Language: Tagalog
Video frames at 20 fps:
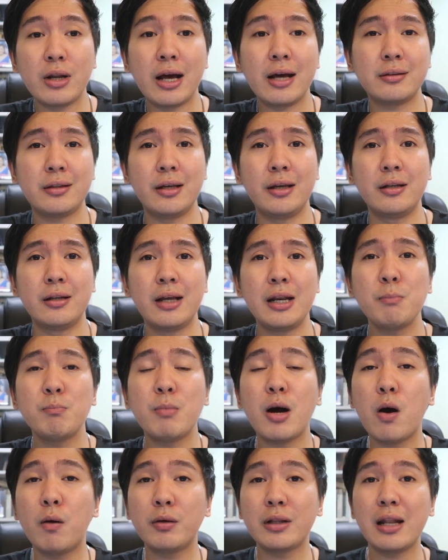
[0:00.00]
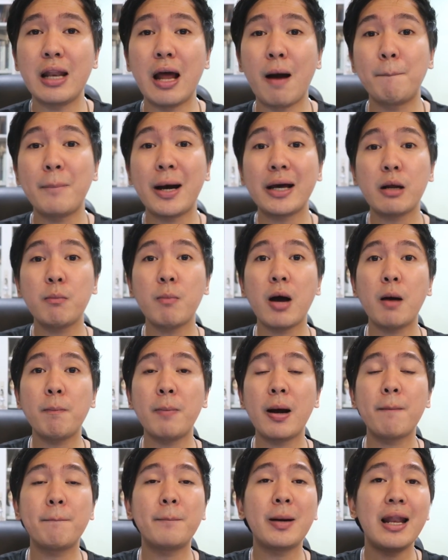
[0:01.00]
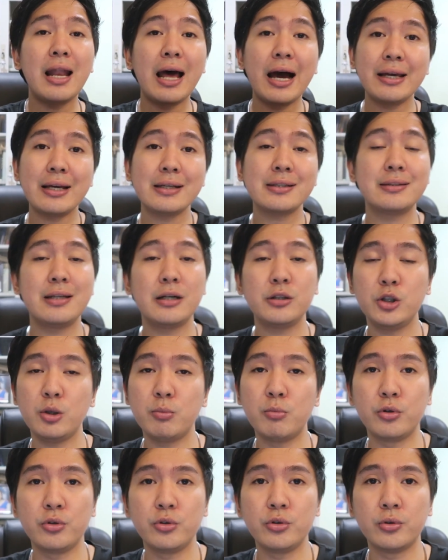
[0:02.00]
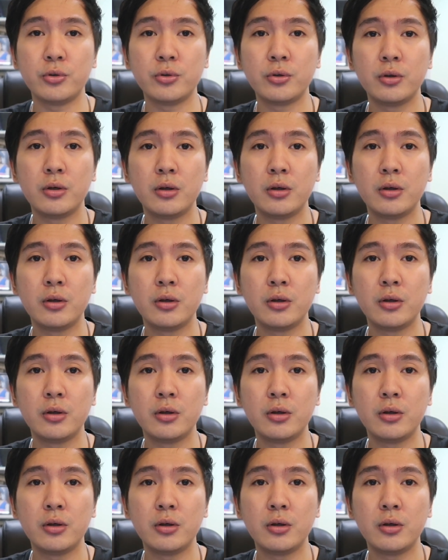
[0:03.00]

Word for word: po natin, halimbawa na lang, para makapagpalayas ng demonyo,